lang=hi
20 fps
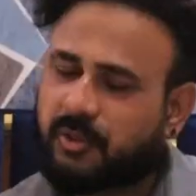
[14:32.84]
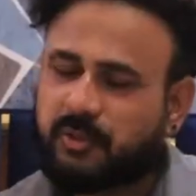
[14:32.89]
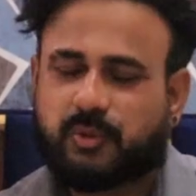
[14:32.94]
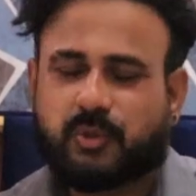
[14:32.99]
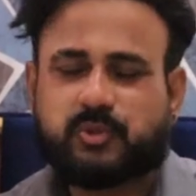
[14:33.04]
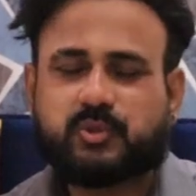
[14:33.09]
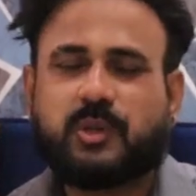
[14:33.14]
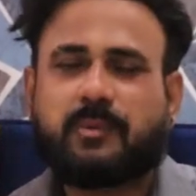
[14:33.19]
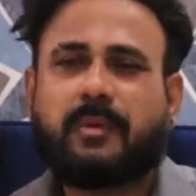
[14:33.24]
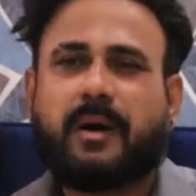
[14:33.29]
तो
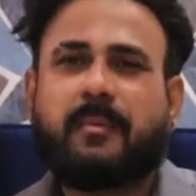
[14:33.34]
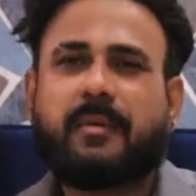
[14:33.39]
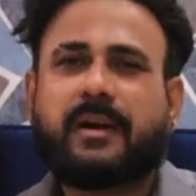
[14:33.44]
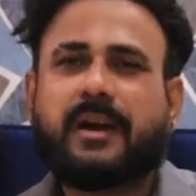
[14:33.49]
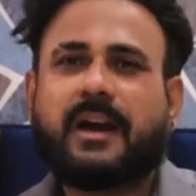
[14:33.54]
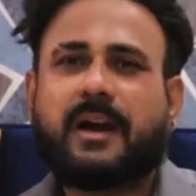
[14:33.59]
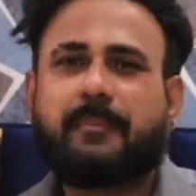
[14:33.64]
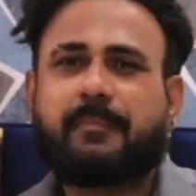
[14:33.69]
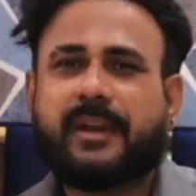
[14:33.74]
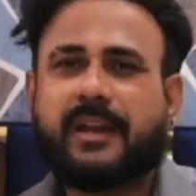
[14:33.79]
दोस्तों बाबा
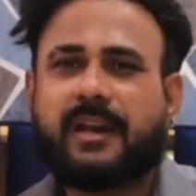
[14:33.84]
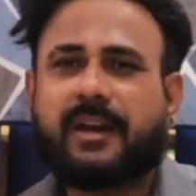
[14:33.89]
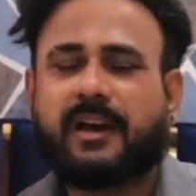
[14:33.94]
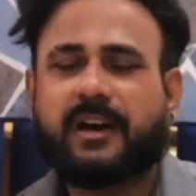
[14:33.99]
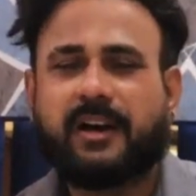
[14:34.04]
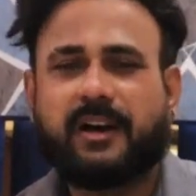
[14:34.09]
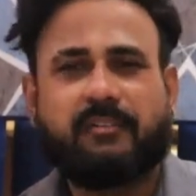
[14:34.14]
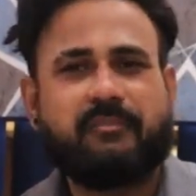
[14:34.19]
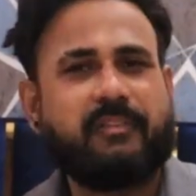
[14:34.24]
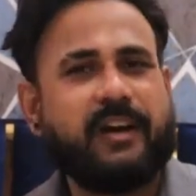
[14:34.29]
गए अपने
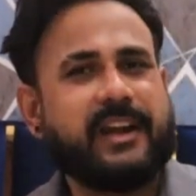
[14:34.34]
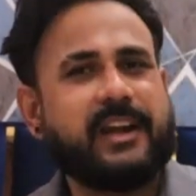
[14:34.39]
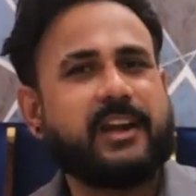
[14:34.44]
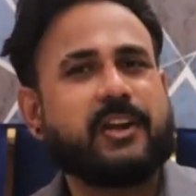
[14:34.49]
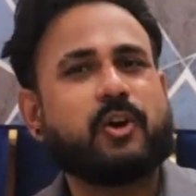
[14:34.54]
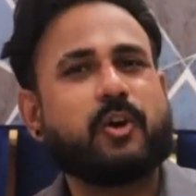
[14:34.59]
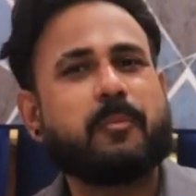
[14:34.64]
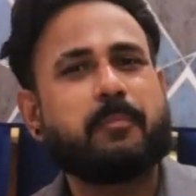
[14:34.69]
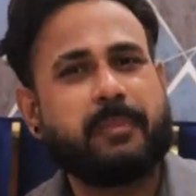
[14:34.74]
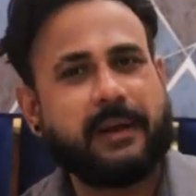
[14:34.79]
फाइनल
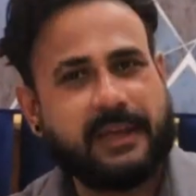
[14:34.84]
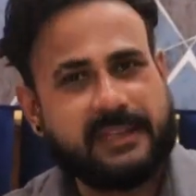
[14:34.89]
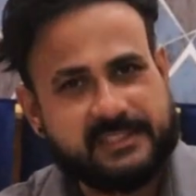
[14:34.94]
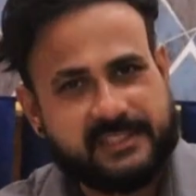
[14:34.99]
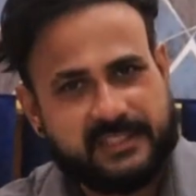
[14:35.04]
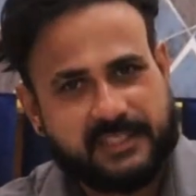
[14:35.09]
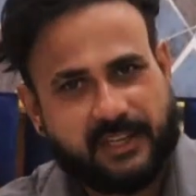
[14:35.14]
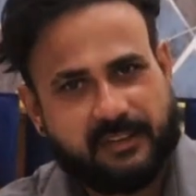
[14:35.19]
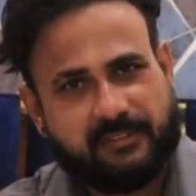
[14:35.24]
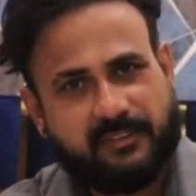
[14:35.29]
टॉक प्राइस
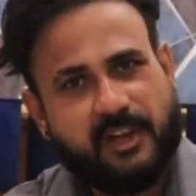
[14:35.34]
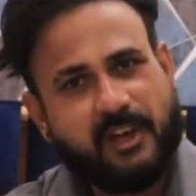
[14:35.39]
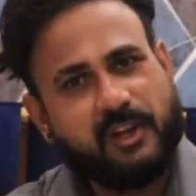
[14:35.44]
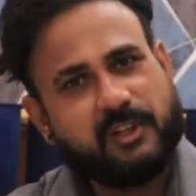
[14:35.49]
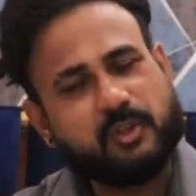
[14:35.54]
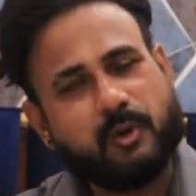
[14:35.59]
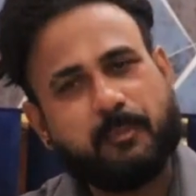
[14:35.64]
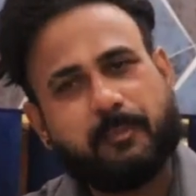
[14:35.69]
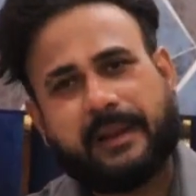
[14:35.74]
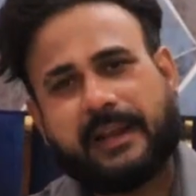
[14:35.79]
की तरफ
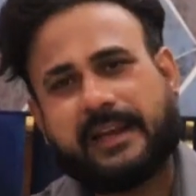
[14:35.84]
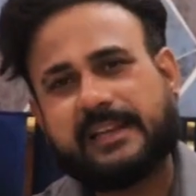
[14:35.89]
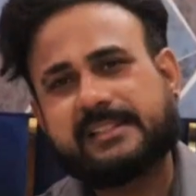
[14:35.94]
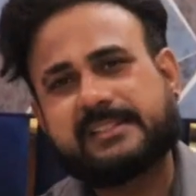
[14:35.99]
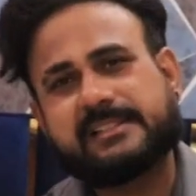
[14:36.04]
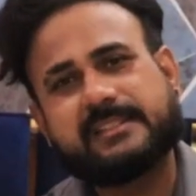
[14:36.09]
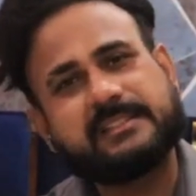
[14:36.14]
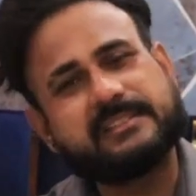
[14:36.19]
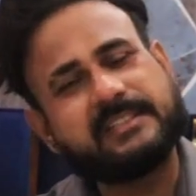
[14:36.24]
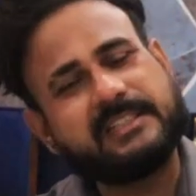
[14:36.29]
तो
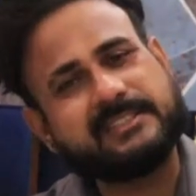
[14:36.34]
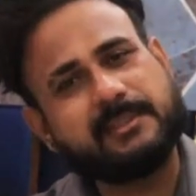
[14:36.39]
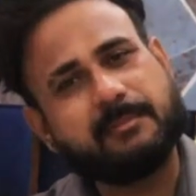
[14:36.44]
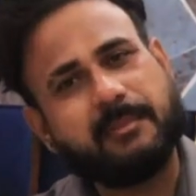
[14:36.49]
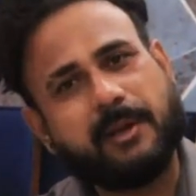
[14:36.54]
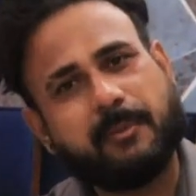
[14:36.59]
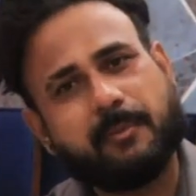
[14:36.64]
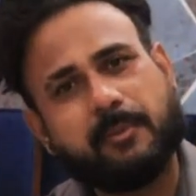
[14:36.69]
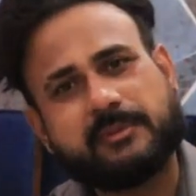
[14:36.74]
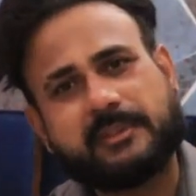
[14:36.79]
प्राइस जैसा
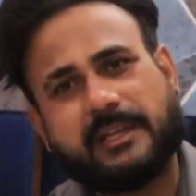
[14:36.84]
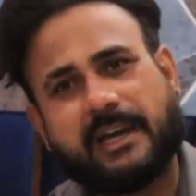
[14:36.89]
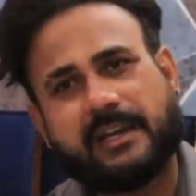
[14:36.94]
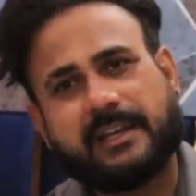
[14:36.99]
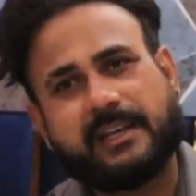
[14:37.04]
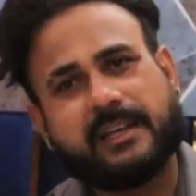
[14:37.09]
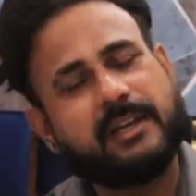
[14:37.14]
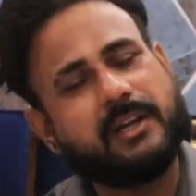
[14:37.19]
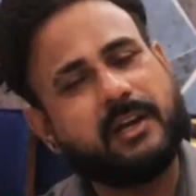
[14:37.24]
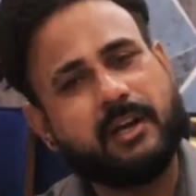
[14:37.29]
मैंने आपको बताया
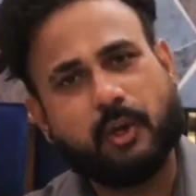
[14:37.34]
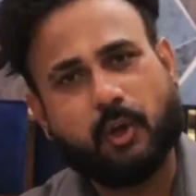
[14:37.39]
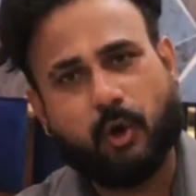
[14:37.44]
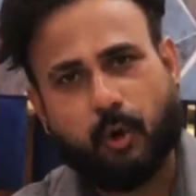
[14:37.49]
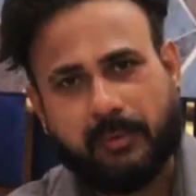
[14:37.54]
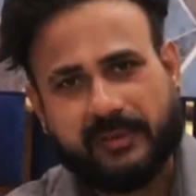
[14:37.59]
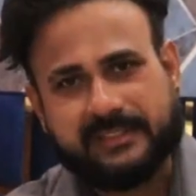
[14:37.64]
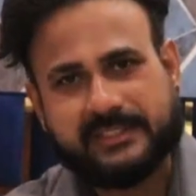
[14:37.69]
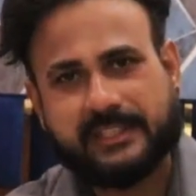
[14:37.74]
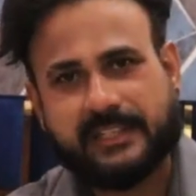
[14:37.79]
कि लो
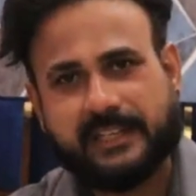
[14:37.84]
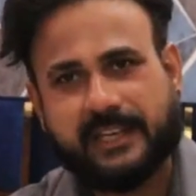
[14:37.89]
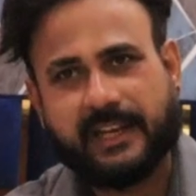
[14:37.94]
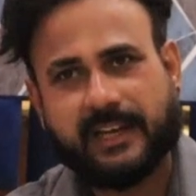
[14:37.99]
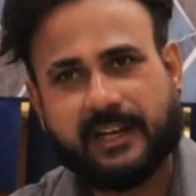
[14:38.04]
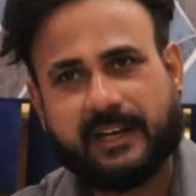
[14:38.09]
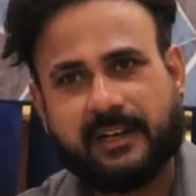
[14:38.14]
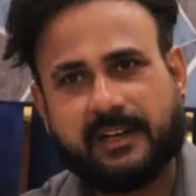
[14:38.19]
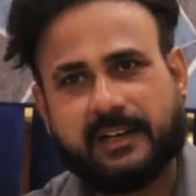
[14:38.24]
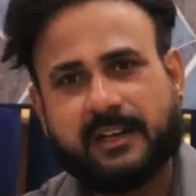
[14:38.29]
बजट ही
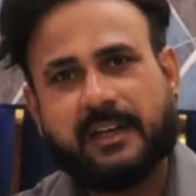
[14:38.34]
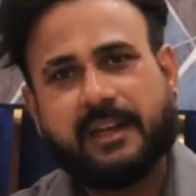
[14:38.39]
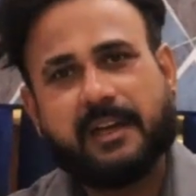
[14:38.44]
रहेगा